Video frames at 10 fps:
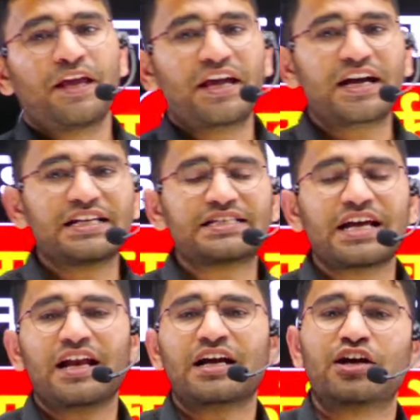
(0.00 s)
एक
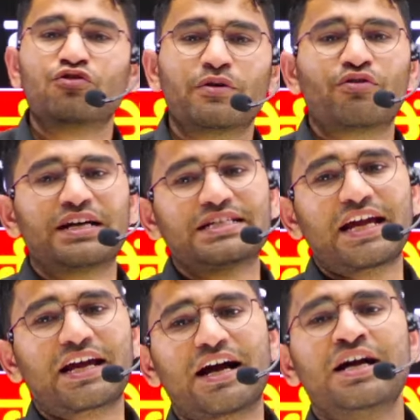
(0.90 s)
साल साल का अनुभव आ
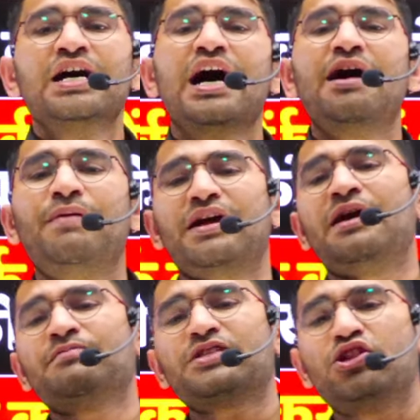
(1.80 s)
जाएगा आप
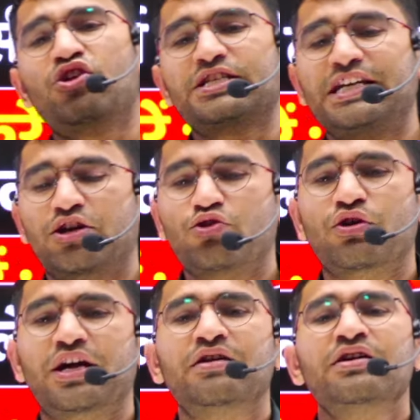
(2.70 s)
आराम से नौ सेट दोगे